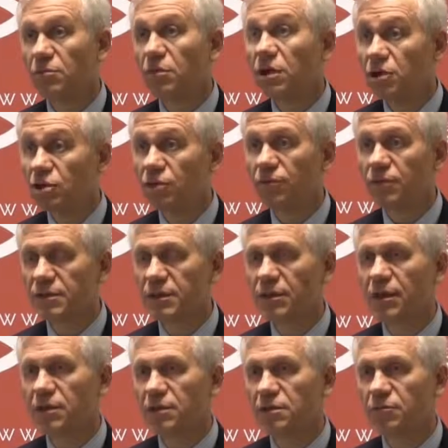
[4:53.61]
mniejszy
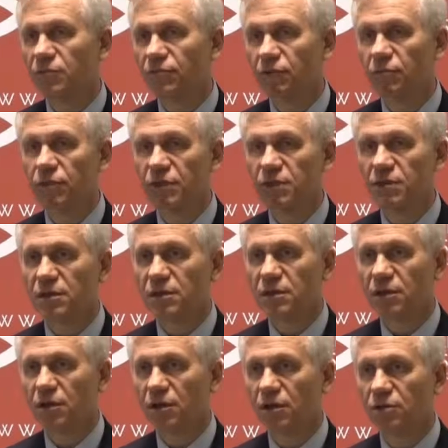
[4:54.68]
fiskalizm wobec
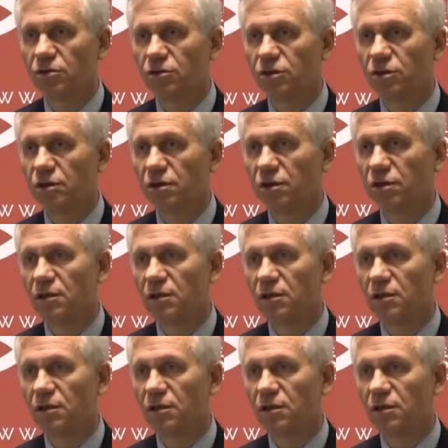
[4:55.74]
rodzin